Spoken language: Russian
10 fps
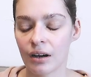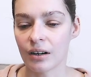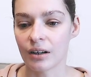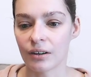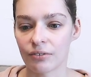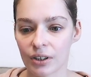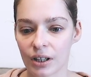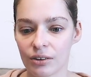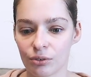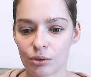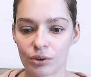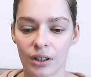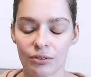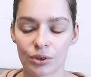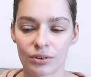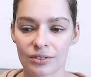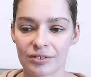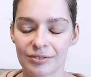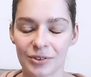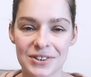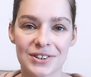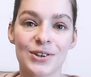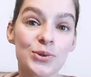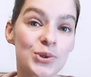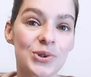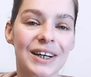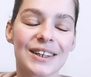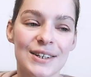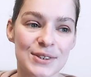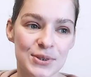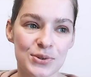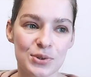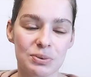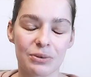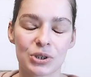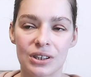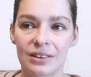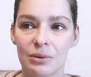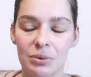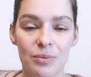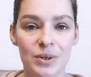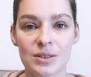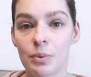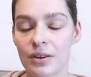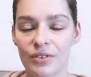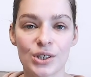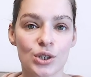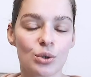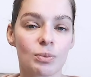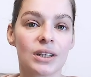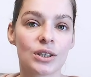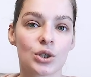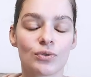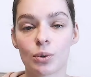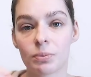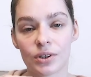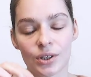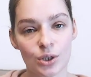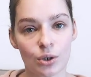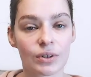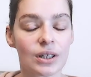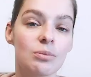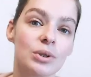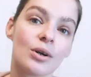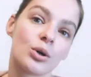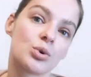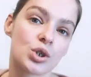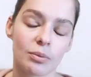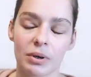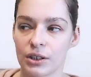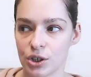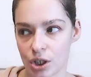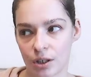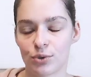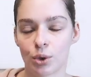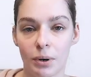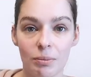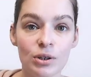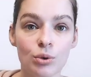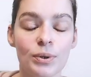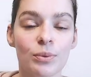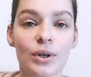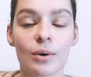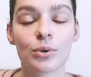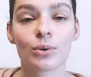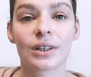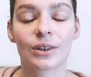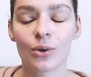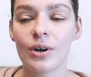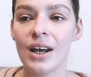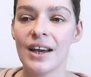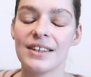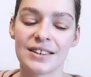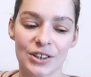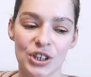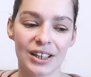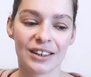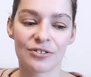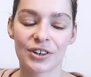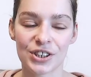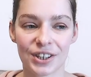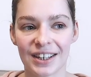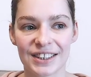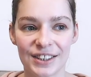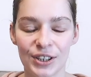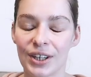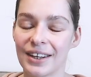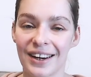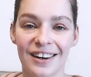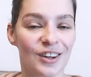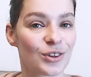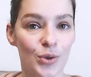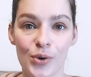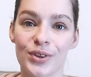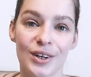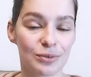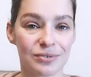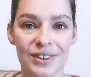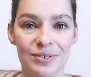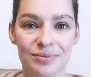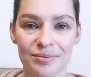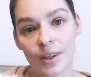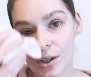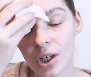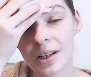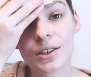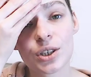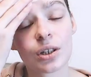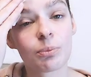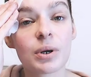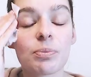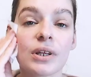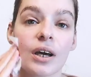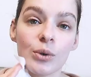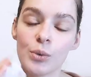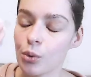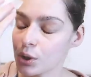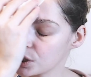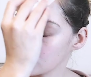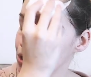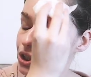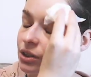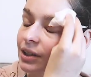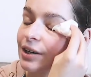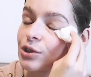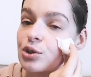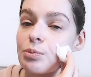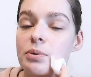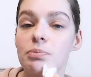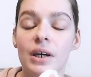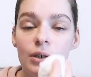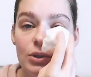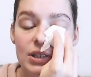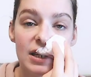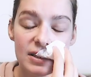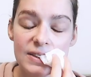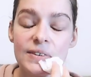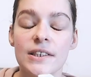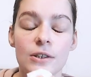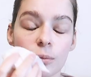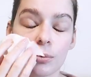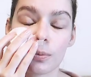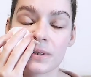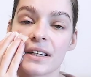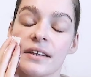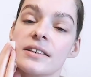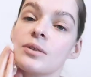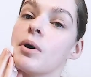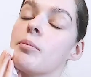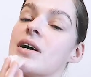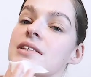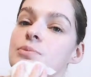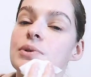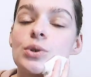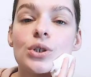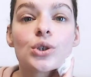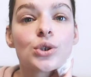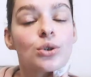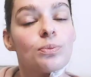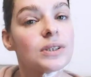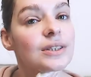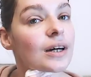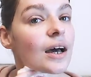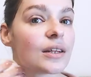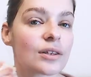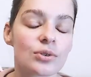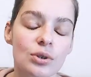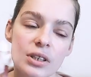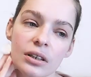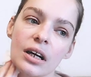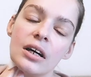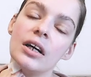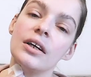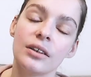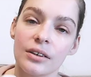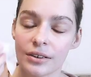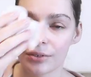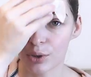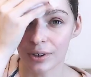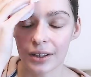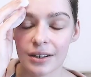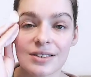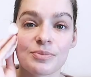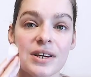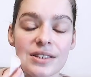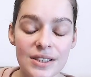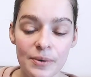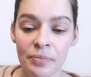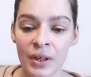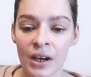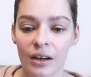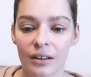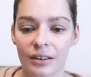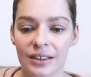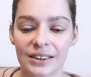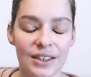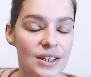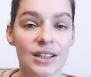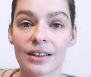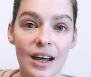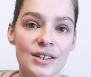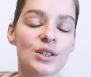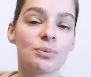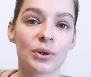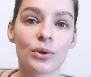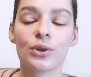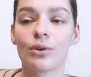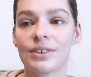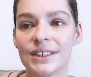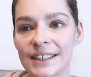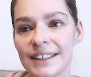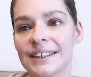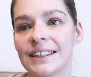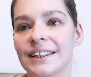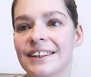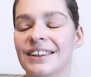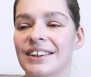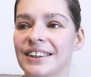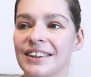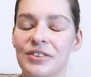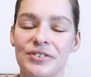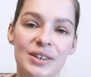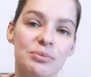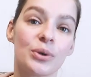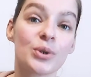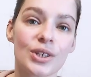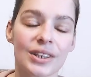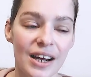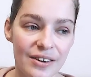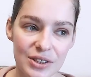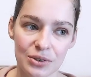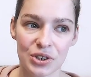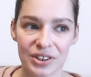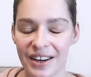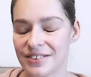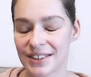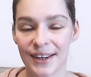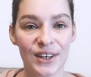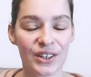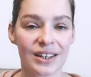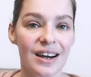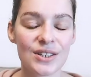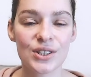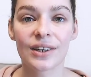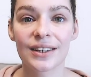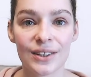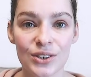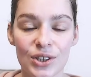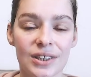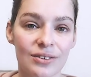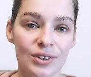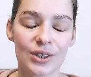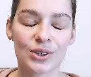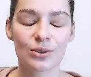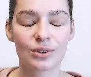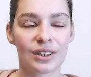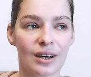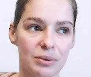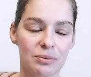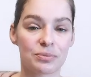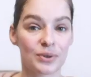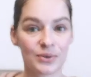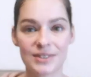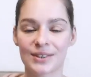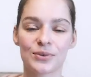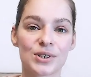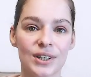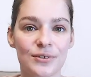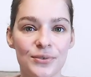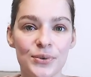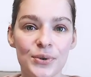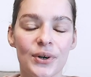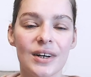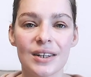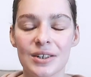а, вкладываю туда вот, ну, так сказать, душу, когда рисую, потому что для меня принципиально важно, чтобы это еще все было нарисовано именно ручками. Конечно, я это все обрабатываю потом на компьютере, но изначально в каждой картинке реально тонна любви. Также, конечно, преподаю, очень-очень хорошо преподается. Я, извините, но буду постоянно себя мазать, потому что чуть-чуть подсыхает это все дело, и вот надо размазать. А, занятия классные, приходят новые дети, и все мне очень нравится, очень нравятся, какие они разные, какие они шедевры рисуют, я прям просто очень кайфую.